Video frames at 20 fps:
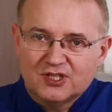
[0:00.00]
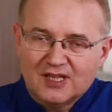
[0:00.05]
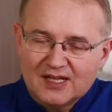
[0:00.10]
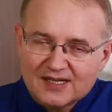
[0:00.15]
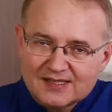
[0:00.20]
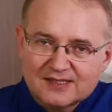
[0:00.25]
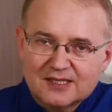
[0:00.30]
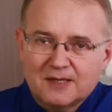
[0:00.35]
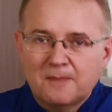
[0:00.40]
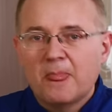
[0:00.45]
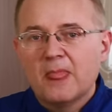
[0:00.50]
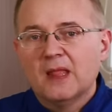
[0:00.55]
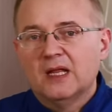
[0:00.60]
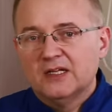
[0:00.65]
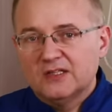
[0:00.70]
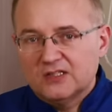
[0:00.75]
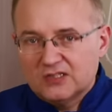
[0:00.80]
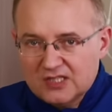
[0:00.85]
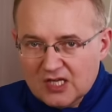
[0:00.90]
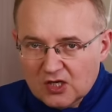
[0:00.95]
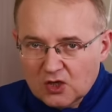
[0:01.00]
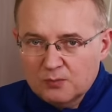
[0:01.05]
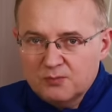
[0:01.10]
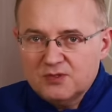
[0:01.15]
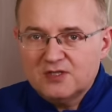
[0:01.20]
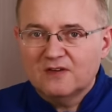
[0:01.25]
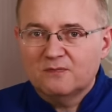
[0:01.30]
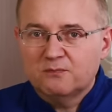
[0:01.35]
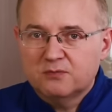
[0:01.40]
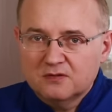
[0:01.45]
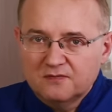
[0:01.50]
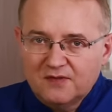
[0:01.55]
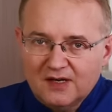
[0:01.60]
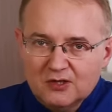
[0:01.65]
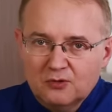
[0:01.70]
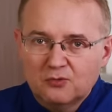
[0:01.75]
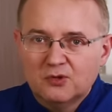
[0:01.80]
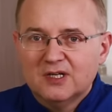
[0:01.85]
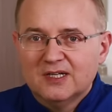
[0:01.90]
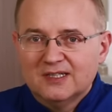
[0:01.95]
zielarskie znakomicie
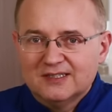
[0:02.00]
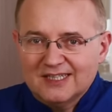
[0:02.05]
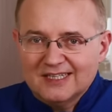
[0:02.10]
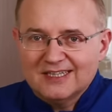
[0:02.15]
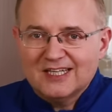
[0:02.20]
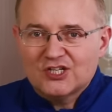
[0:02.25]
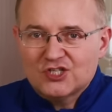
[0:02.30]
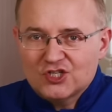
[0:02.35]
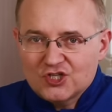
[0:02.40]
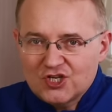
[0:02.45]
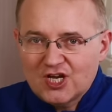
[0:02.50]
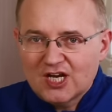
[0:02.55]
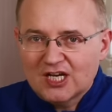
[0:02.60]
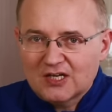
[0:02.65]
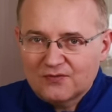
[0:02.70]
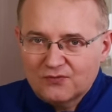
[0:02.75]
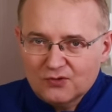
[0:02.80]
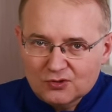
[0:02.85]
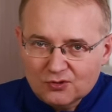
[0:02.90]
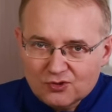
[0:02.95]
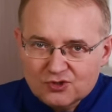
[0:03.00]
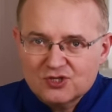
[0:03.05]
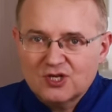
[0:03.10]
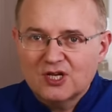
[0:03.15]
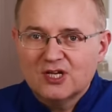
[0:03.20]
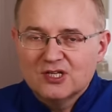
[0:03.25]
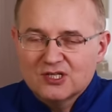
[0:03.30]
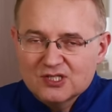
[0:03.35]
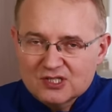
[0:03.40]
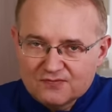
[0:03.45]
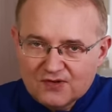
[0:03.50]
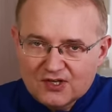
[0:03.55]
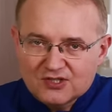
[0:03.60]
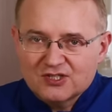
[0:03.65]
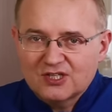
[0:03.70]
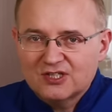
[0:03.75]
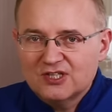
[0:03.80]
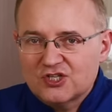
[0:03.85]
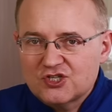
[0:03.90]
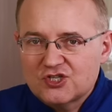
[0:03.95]
wpływają na naczynia krwionośne,
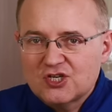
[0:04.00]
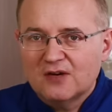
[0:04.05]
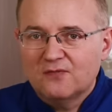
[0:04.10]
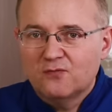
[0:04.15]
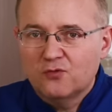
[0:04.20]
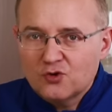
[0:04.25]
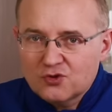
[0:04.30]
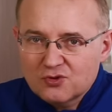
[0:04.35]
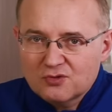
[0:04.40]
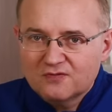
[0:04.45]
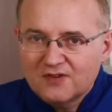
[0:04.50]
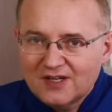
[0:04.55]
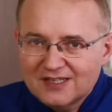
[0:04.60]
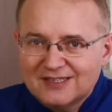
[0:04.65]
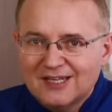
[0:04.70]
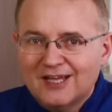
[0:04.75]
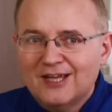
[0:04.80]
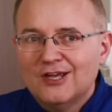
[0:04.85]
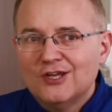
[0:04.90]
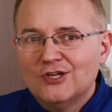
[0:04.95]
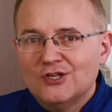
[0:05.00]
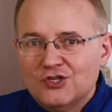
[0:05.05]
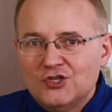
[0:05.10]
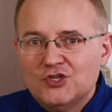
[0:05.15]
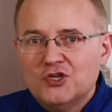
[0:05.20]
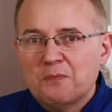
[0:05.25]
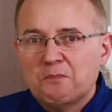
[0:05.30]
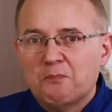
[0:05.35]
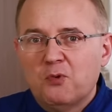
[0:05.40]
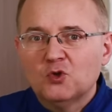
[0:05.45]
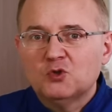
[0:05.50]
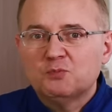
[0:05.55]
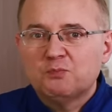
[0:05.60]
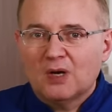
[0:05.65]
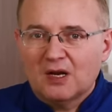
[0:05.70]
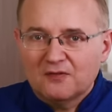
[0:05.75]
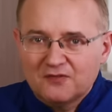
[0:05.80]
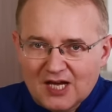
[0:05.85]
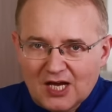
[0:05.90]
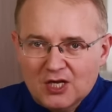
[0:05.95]
zwłaszcza na naczynia włosowate i
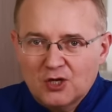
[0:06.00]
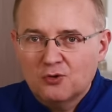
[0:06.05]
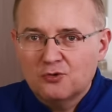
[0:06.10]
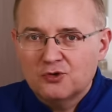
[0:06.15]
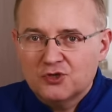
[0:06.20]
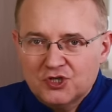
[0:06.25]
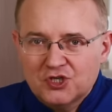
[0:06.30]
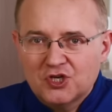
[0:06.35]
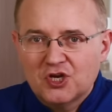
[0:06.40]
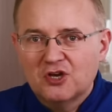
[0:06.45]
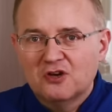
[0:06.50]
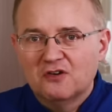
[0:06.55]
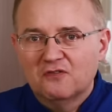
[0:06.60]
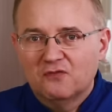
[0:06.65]
poprawiają ich